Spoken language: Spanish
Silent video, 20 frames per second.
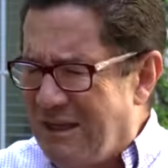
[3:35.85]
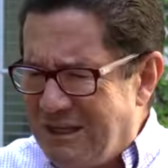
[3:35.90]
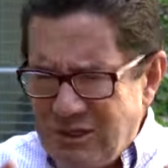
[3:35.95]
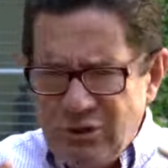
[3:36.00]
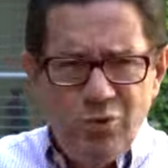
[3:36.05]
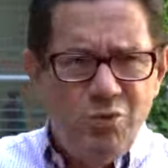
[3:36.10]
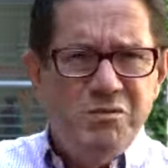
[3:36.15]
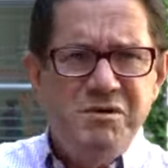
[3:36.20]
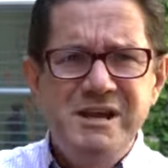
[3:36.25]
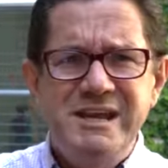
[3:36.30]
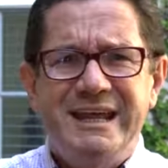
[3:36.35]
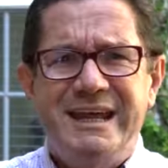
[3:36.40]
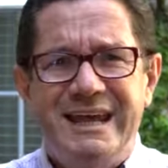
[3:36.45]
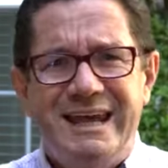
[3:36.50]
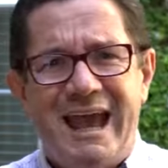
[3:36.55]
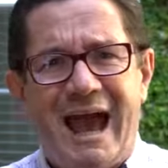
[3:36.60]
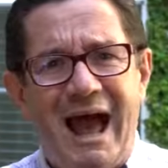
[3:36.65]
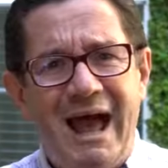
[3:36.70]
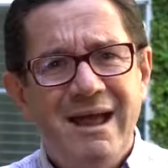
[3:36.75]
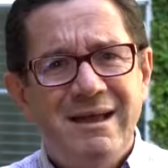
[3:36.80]
Y un
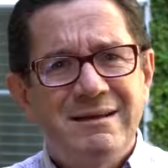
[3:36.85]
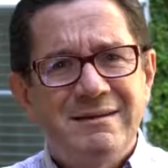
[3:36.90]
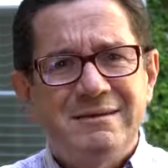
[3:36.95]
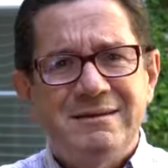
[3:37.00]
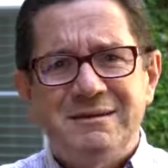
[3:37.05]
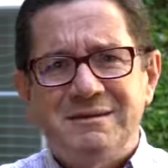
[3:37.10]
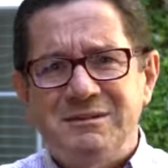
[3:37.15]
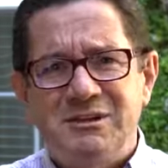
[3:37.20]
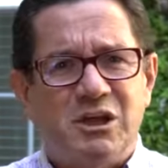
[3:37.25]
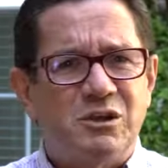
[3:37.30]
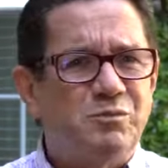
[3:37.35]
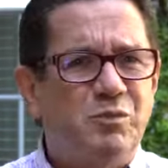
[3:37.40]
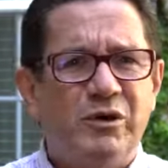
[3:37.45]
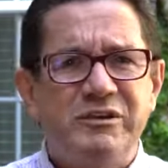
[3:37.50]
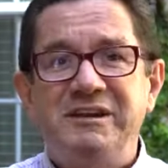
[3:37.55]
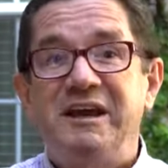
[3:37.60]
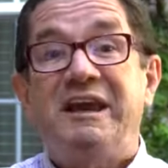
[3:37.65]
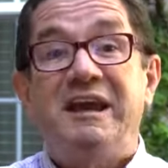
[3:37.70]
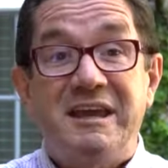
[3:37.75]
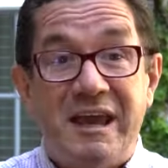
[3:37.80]
día,
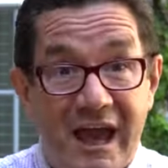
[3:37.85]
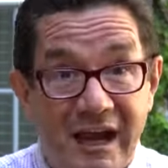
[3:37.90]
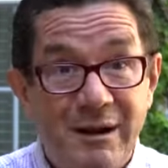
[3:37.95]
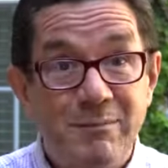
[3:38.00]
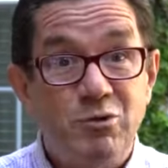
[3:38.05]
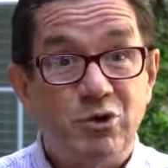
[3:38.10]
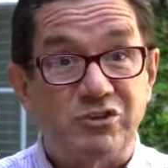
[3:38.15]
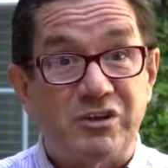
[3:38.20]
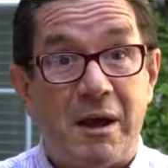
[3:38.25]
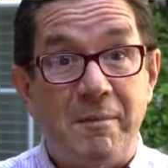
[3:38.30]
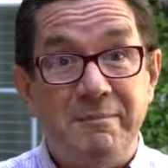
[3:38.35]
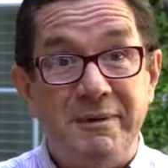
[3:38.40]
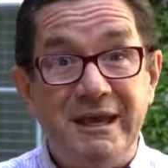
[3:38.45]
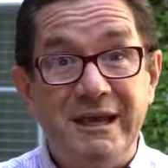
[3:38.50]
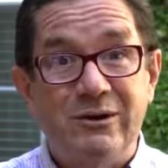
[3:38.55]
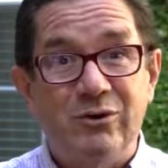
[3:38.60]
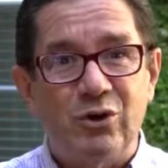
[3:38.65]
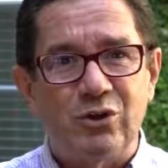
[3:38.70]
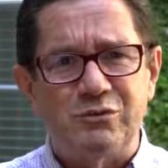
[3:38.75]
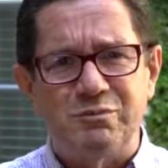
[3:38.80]
después de que ya éramos
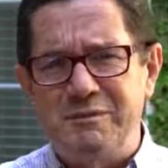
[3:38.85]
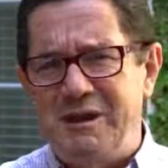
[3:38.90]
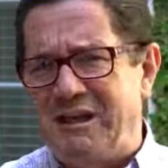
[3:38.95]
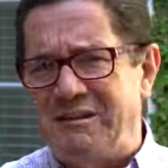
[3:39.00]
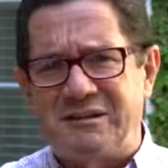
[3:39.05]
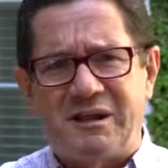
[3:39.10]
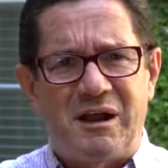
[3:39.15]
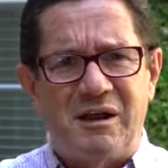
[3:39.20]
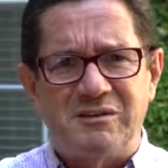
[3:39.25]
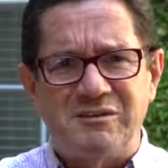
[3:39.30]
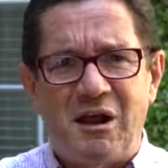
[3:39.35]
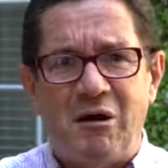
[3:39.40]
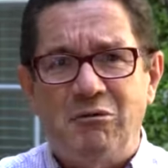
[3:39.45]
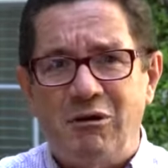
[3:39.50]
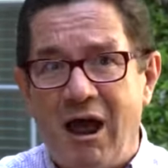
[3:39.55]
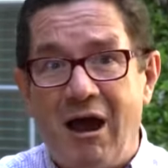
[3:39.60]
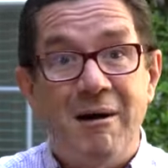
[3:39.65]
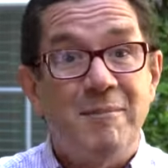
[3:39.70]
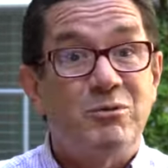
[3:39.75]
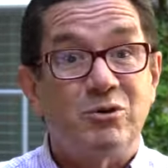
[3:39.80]
amigos mientras
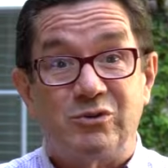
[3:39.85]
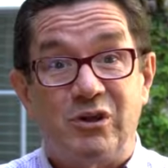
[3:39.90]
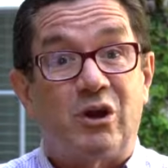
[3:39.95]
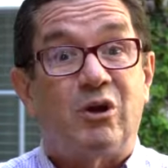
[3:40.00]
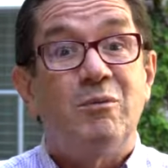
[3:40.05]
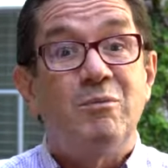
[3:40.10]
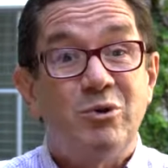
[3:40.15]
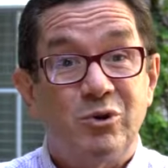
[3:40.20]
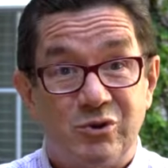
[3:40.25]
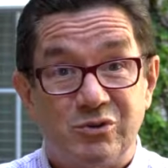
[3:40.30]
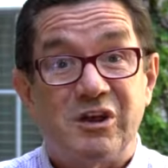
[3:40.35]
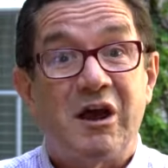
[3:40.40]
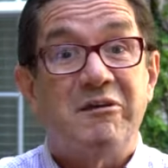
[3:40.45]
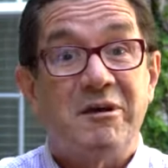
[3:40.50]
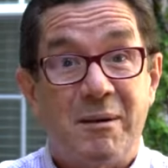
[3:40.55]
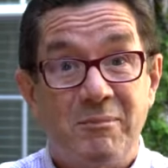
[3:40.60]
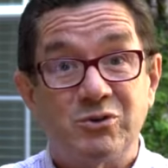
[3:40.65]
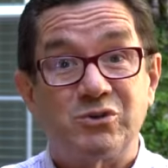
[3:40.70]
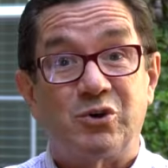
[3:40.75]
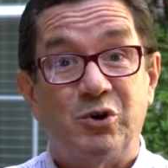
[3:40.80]
hablábamos de cómo nos
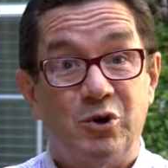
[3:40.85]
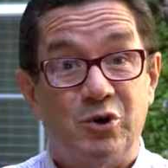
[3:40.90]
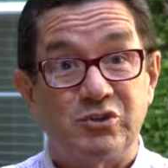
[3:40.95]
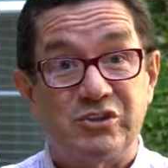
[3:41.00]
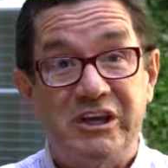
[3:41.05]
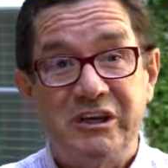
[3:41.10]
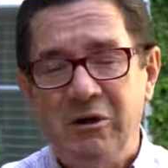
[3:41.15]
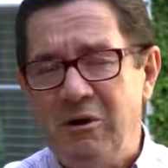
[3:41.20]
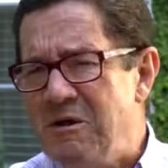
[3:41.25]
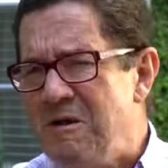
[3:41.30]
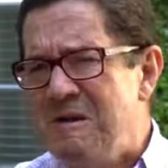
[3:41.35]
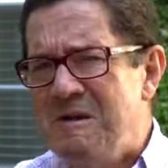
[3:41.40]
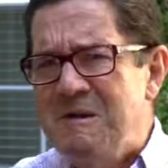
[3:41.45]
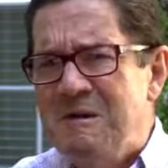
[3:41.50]
habíamos conocido,